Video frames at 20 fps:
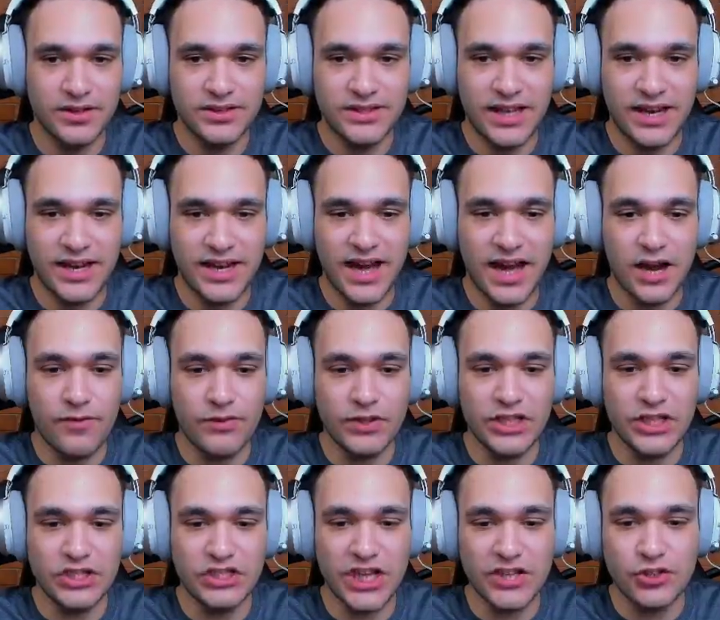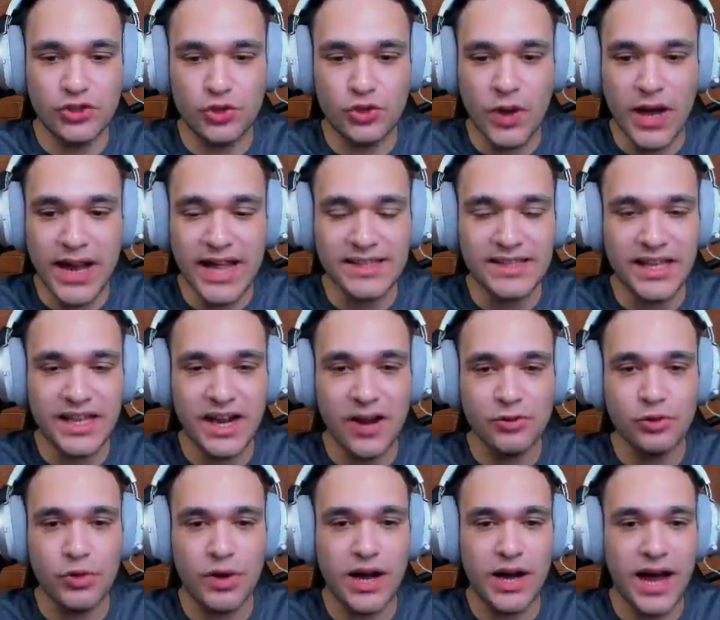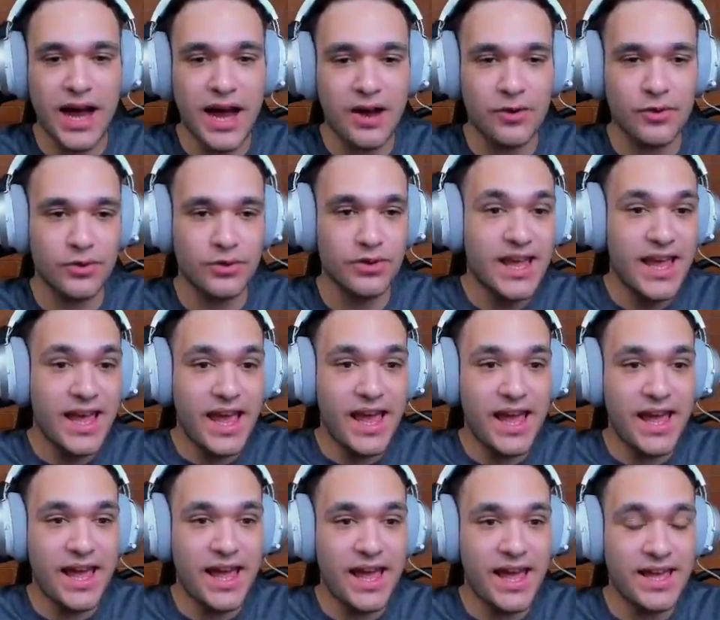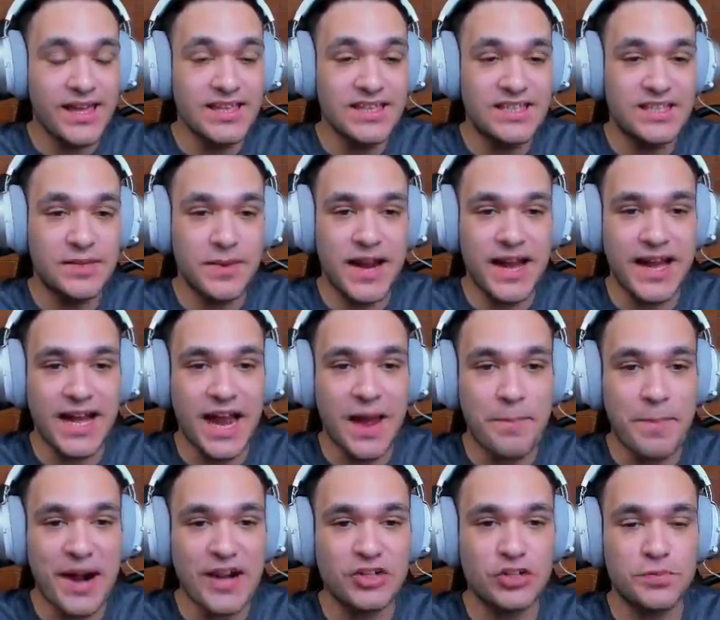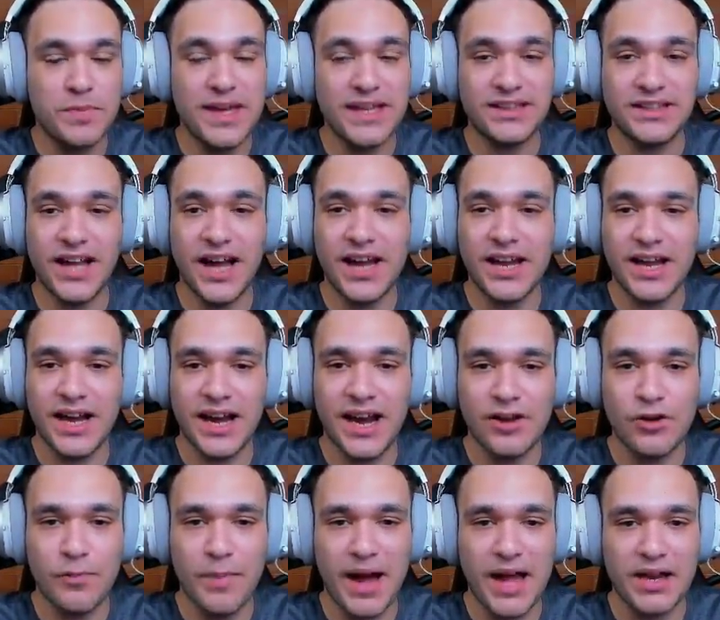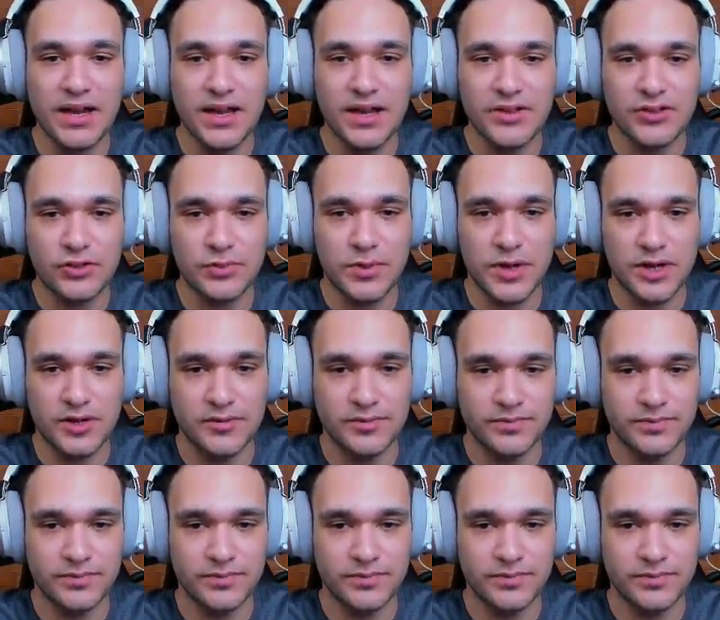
Tá ligado? Eu vou deixar só a lateral do carro é, em cima daquela parte metálica lá do balanço, mano.